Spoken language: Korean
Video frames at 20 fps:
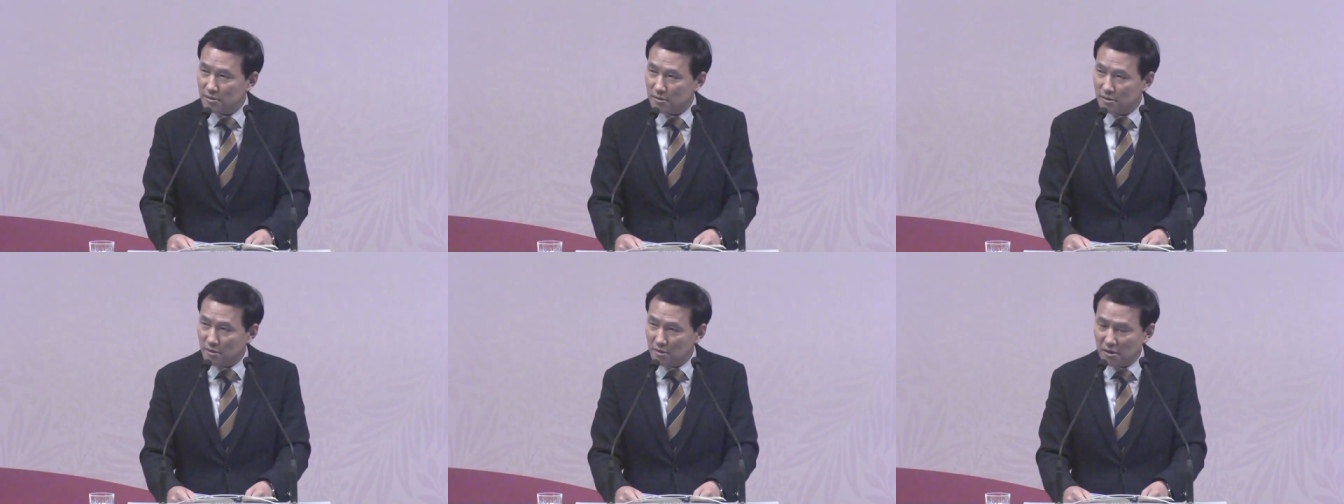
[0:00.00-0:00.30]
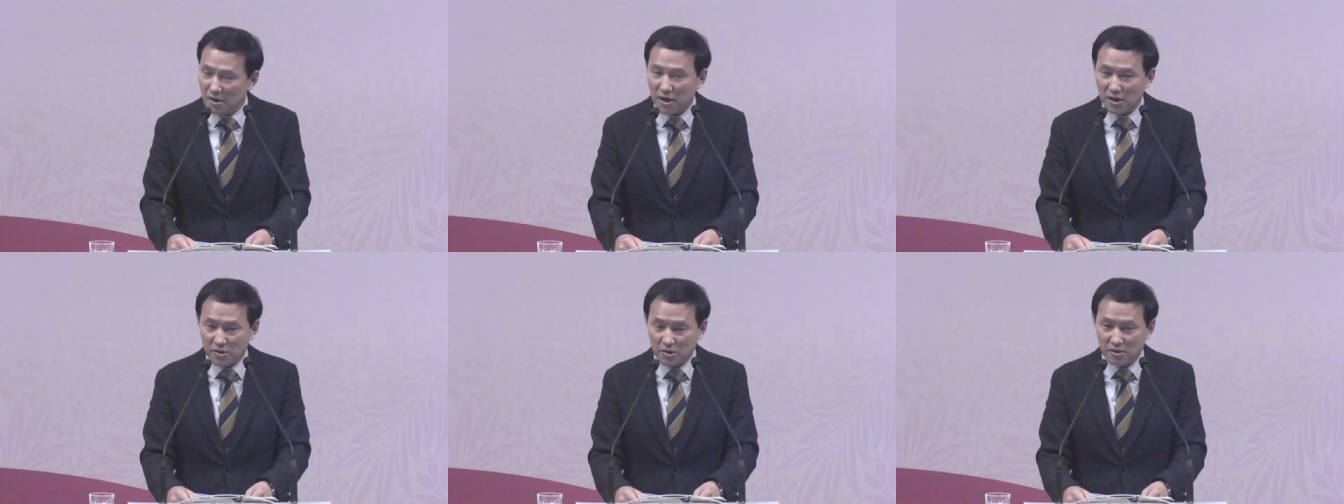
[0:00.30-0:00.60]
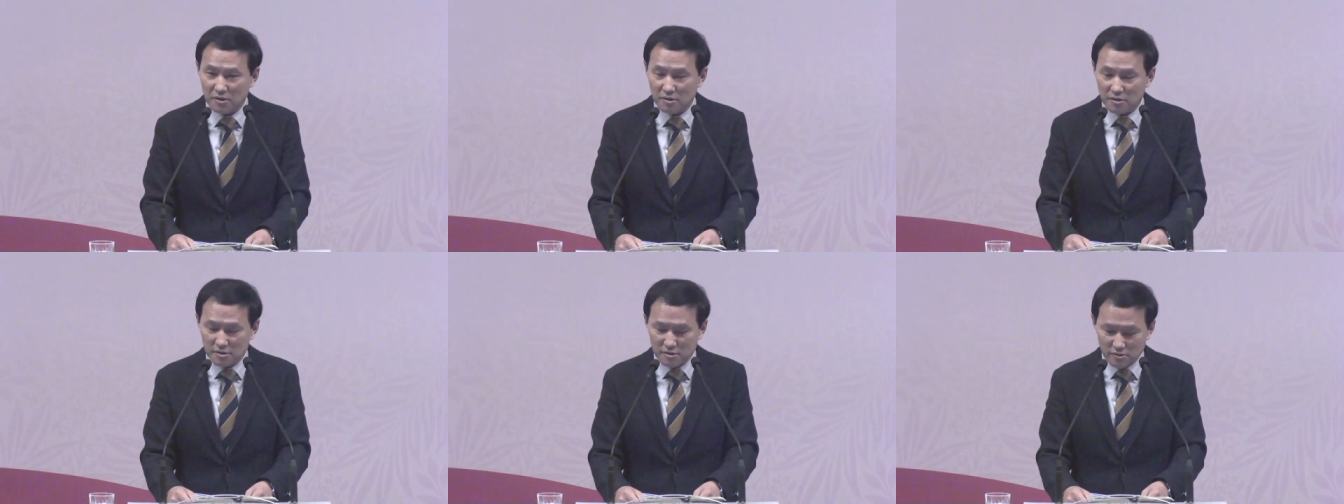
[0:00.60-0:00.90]
그런 것
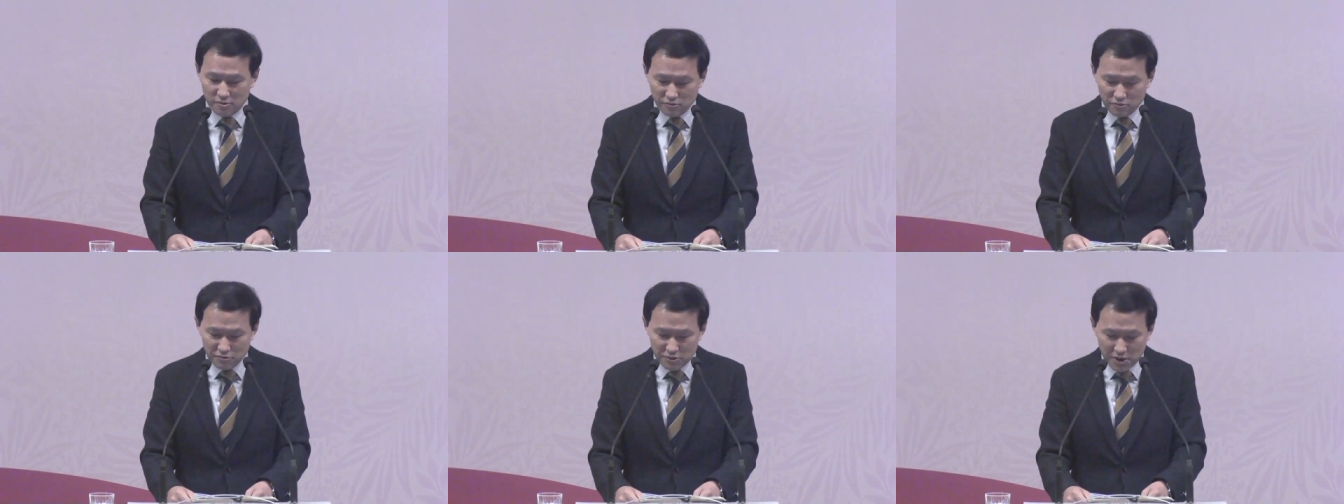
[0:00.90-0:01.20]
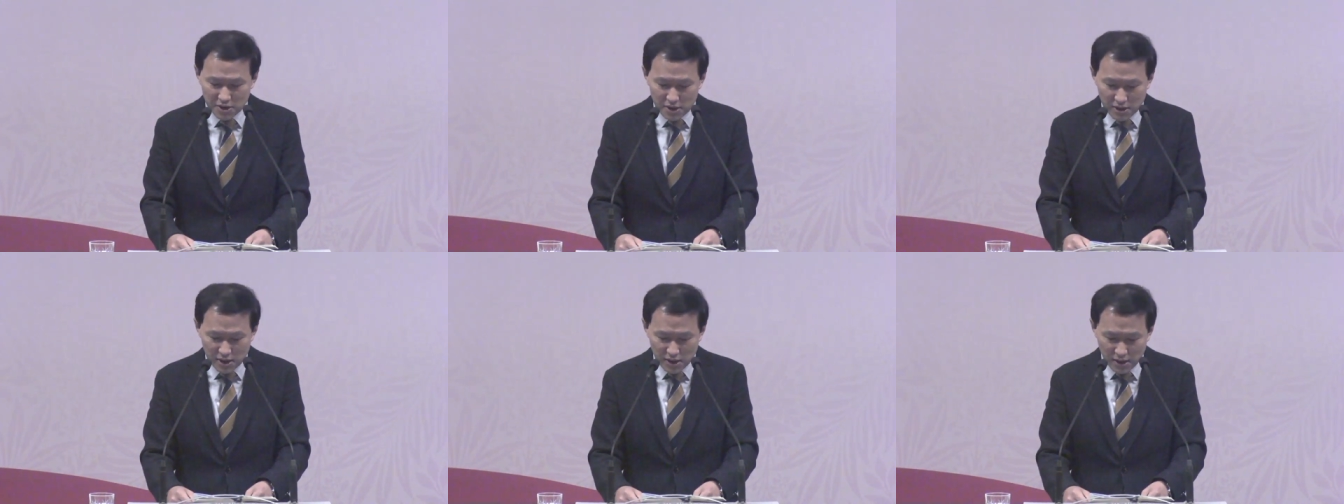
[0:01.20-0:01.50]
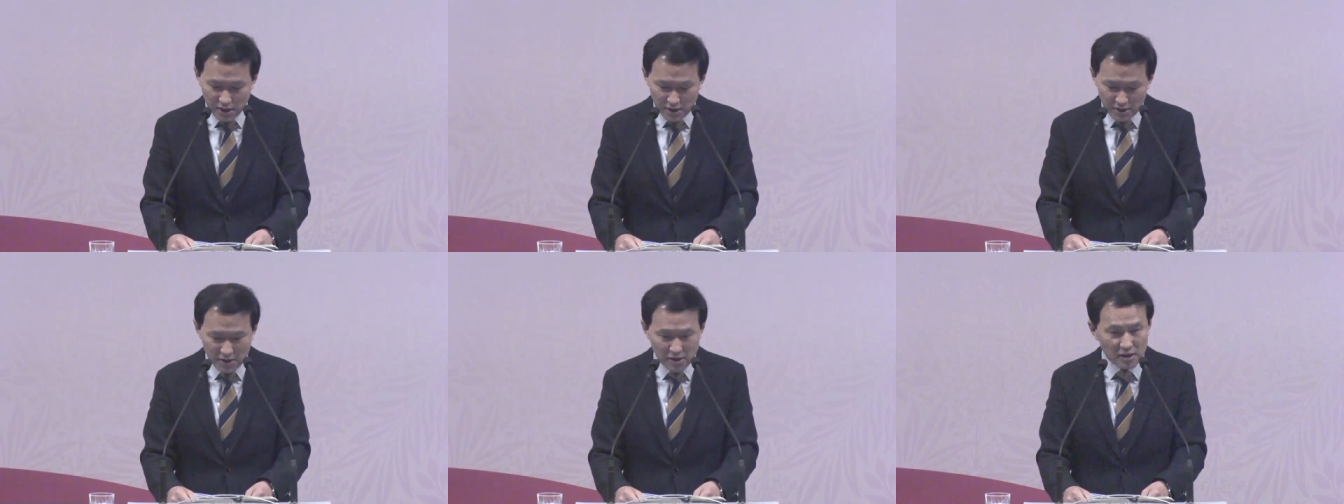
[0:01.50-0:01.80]
같아요.
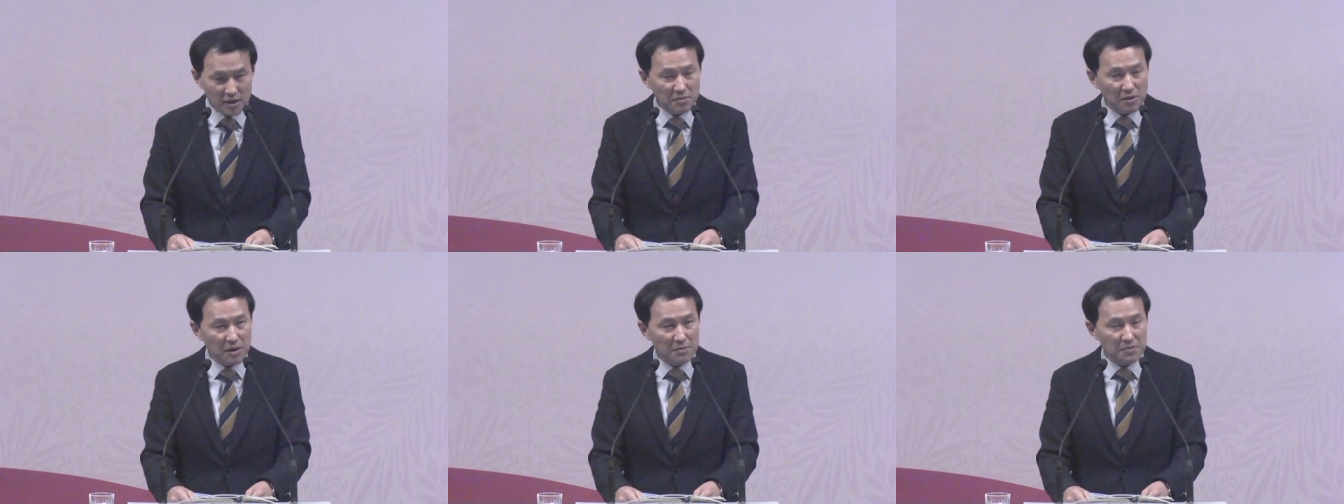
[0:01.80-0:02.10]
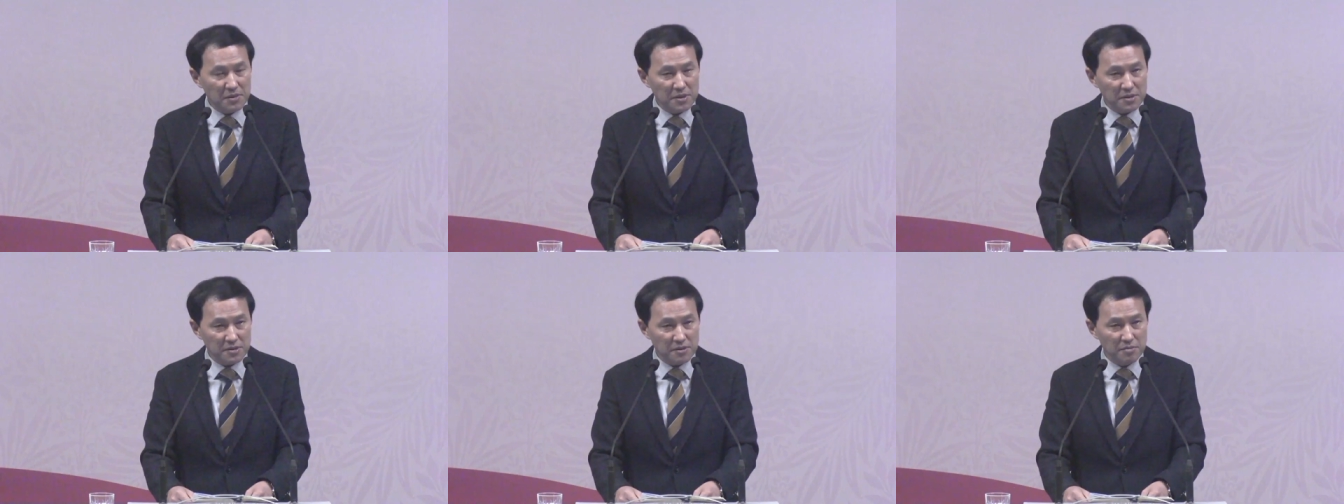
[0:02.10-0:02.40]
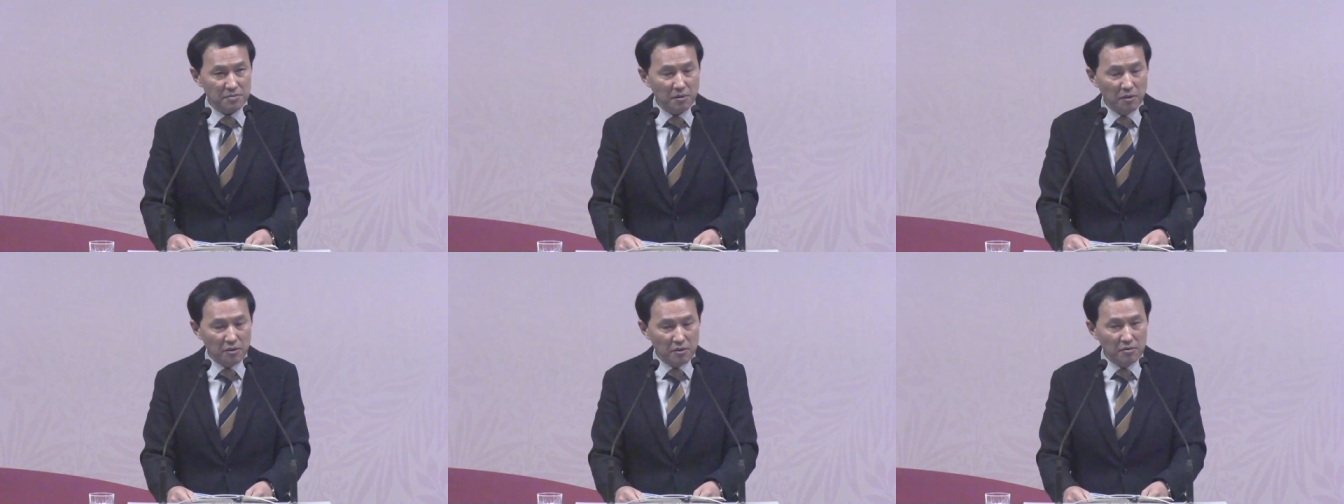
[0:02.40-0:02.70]
우리가 하나님
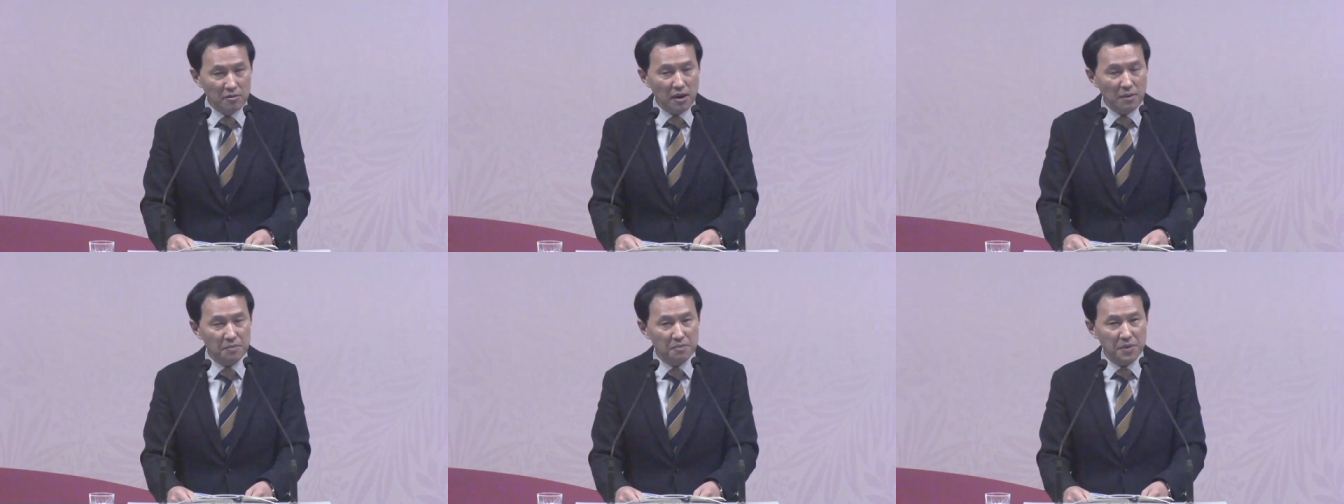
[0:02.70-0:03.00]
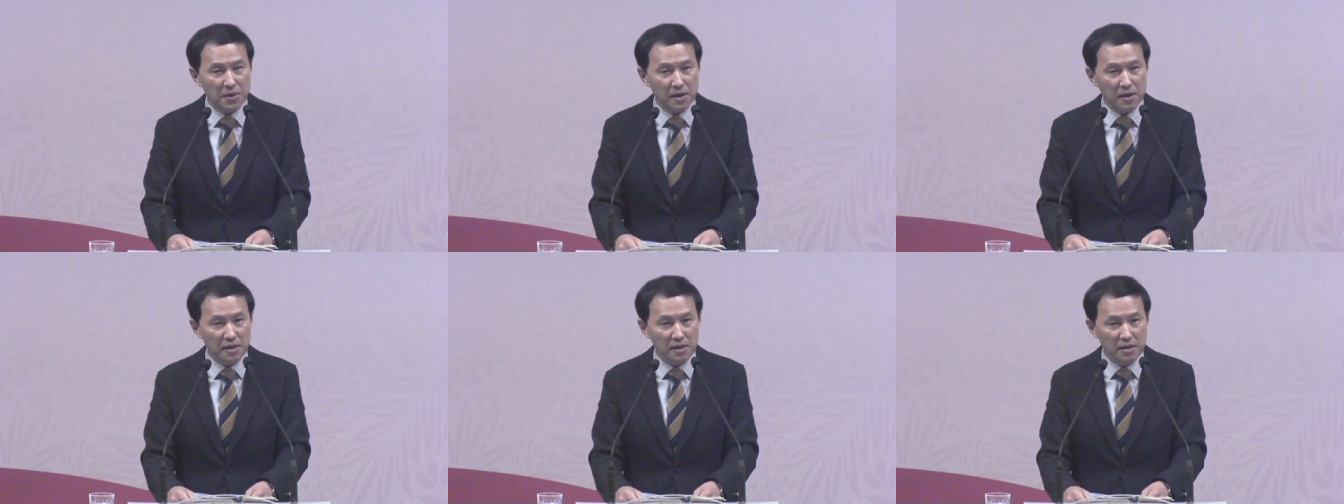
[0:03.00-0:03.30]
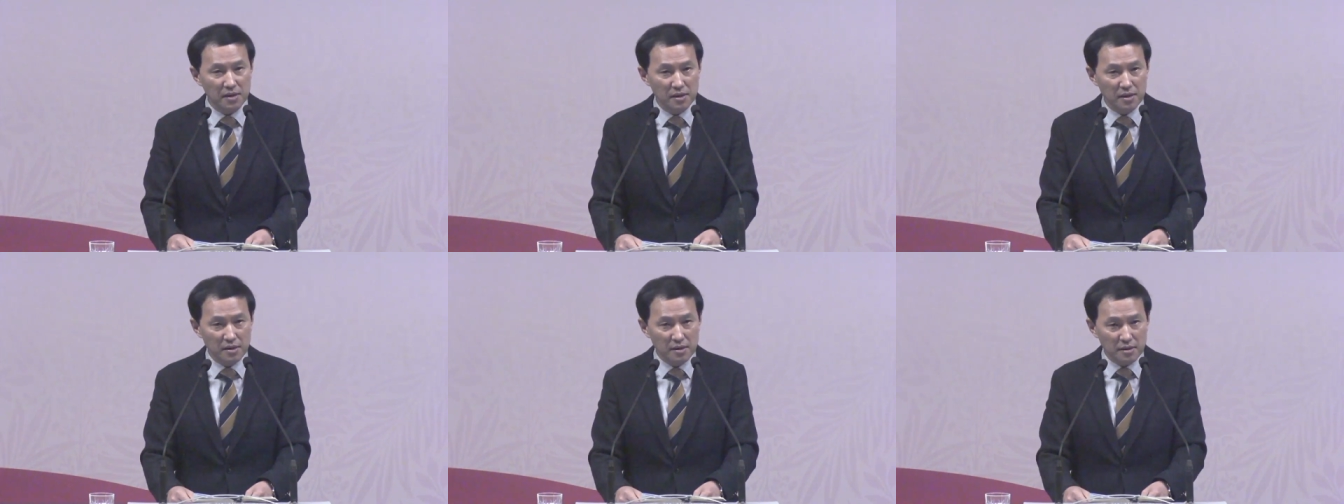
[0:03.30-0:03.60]
앞에서 복음 앞에